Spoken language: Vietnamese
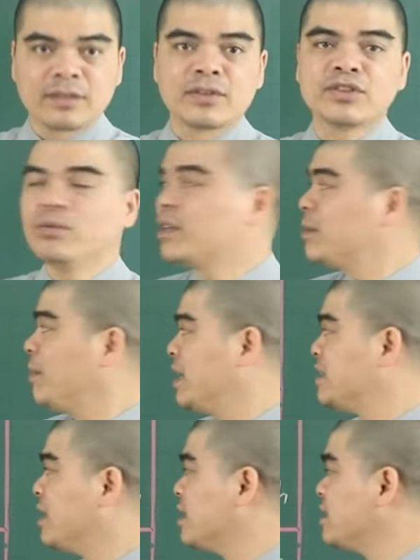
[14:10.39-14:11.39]
nói chung cái
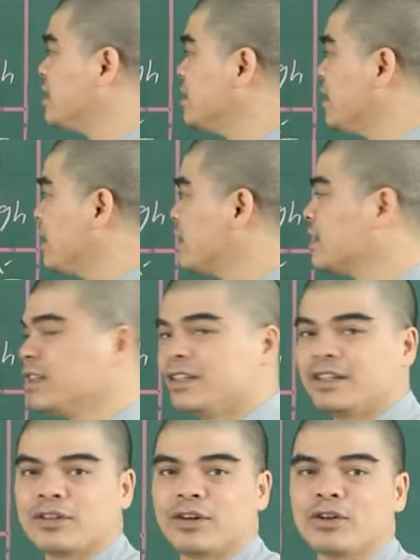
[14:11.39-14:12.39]
7 giờ đến 9 giờ
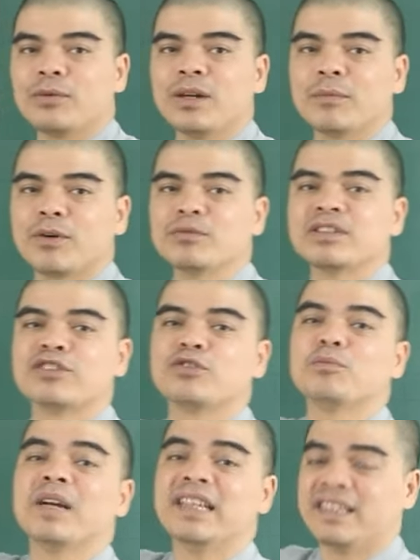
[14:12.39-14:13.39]
thì nó cũng là một khung giờ
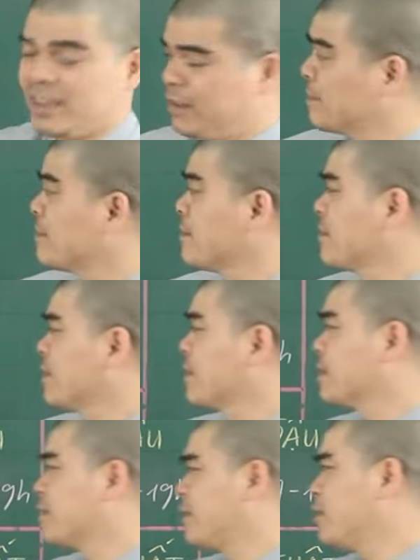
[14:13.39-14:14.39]
trung bình nhé
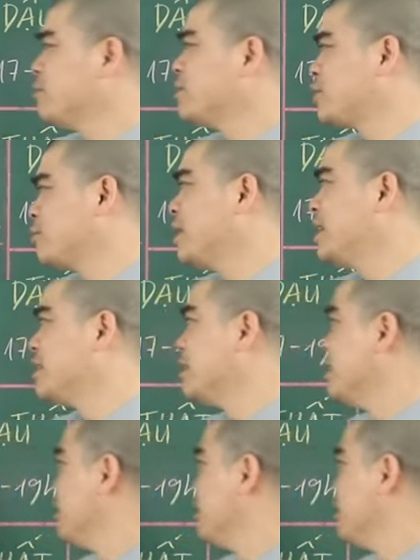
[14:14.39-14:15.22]
nó là khung giờ trung bình